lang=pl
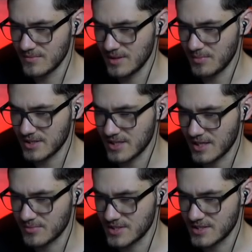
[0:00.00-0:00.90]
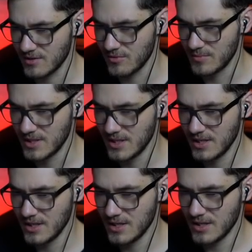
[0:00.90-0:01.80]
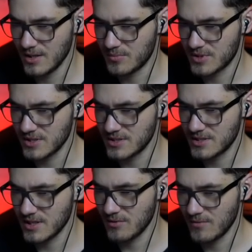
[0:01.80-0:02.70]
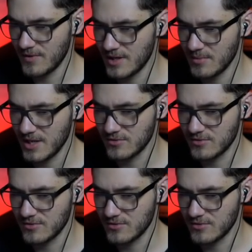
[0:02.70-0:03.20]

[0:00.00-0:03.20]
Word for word: na piechtaka przez całą, yy, przez całą farmę,